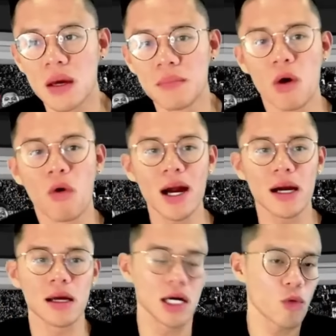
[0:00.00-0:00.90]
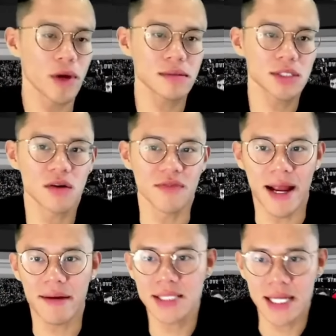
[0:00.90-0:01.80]
Maguire là người quyết, chứ không phải
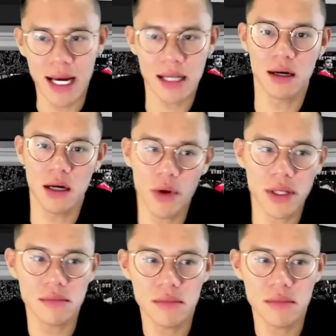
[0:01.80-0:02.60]
Erik ten Hag là người quyết.